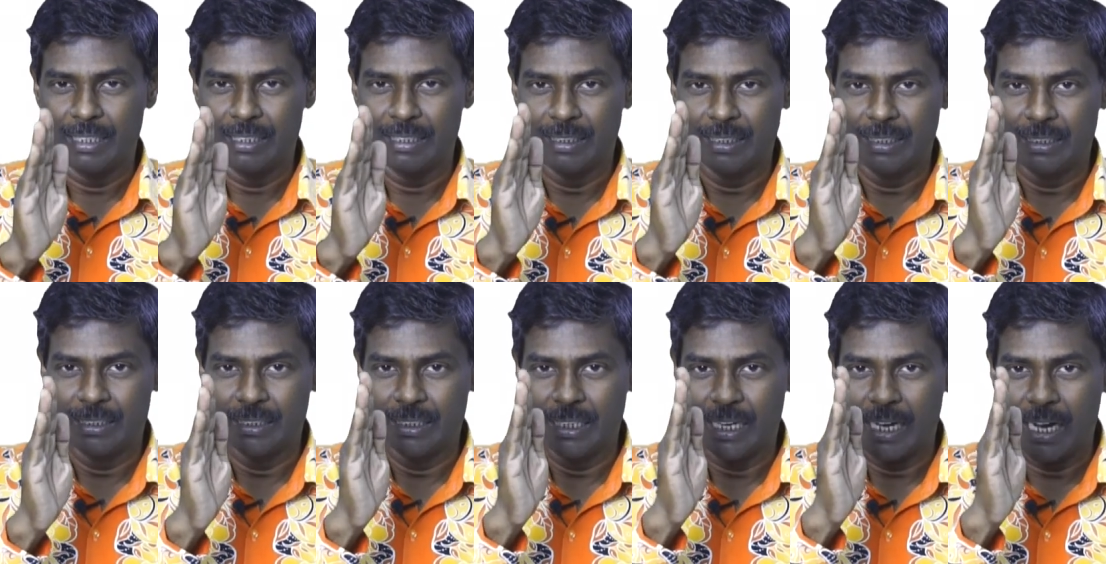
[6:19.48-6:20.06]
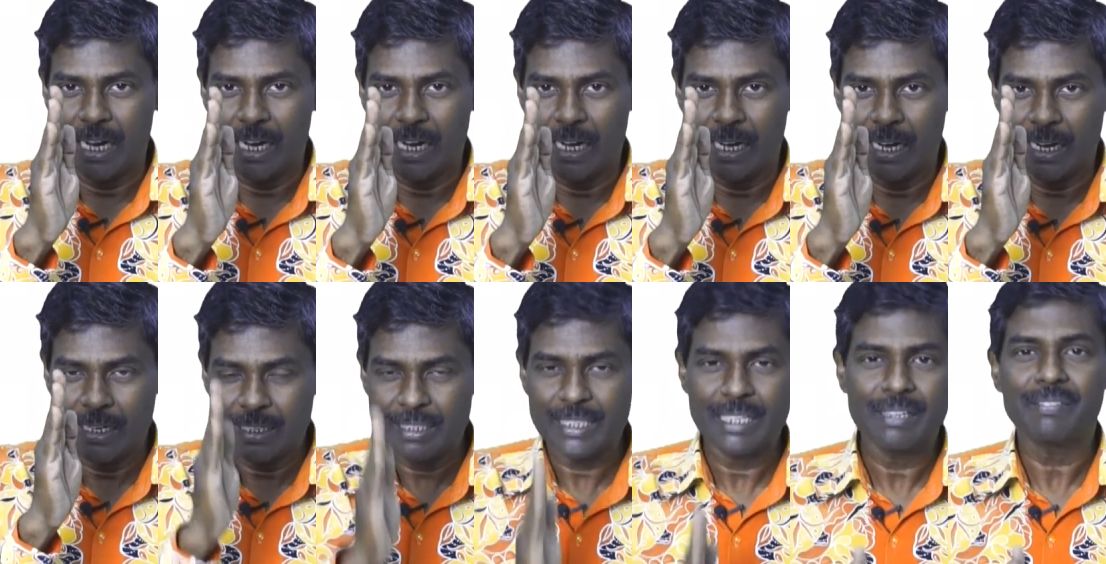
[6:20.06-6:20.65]
இது
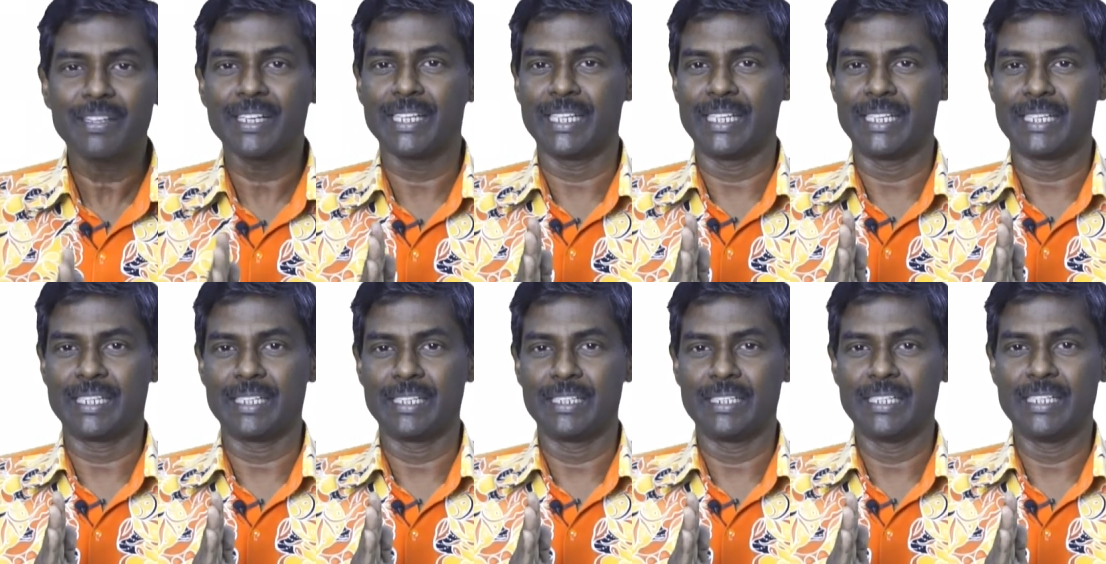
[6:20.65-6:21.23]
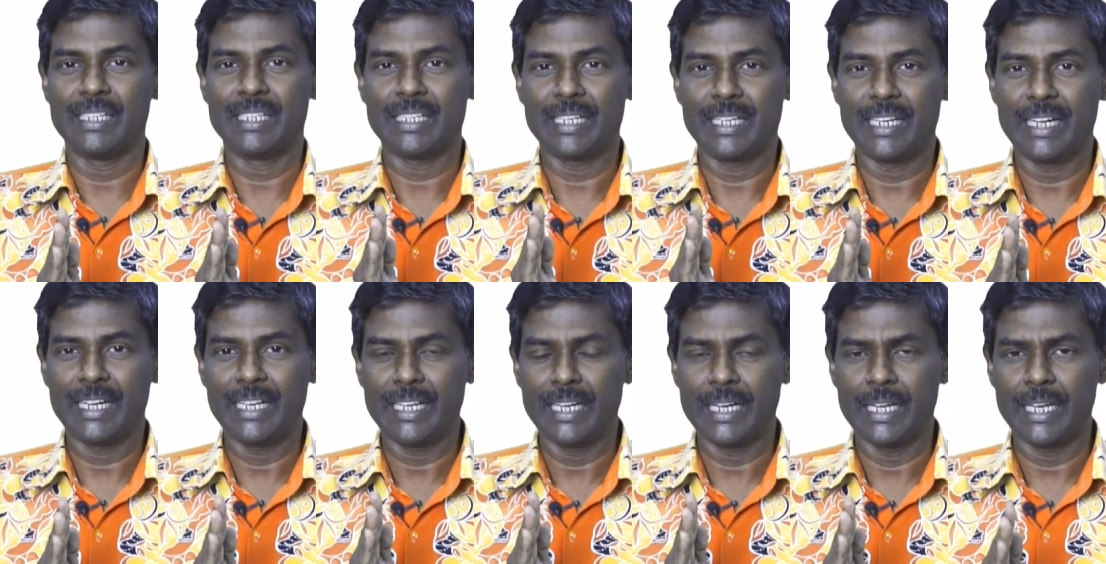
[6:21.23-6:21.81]
அட்டவணை என்ற
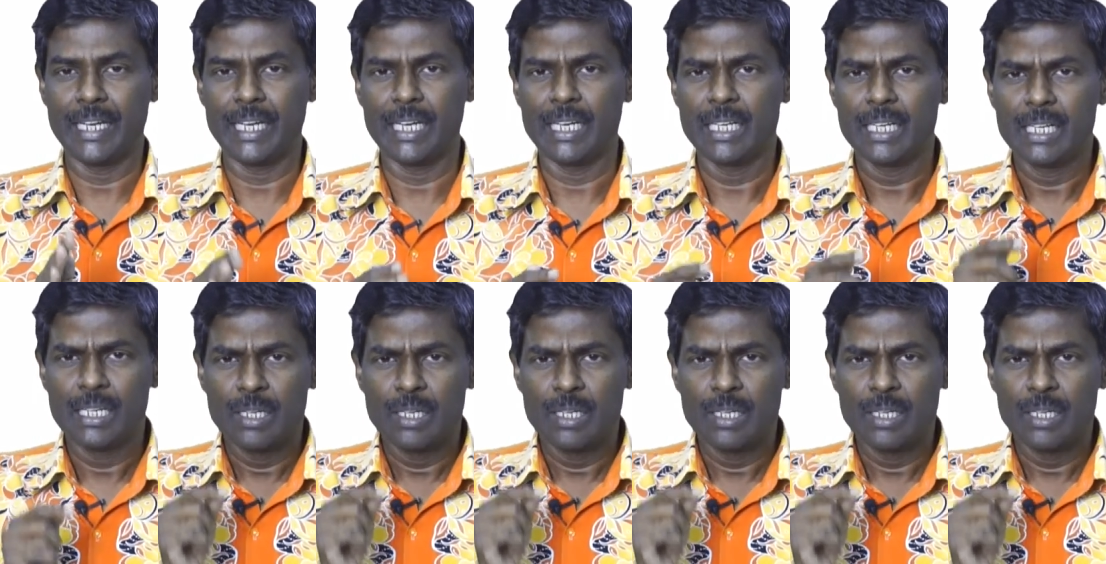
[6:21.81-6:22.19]
நிலையிலே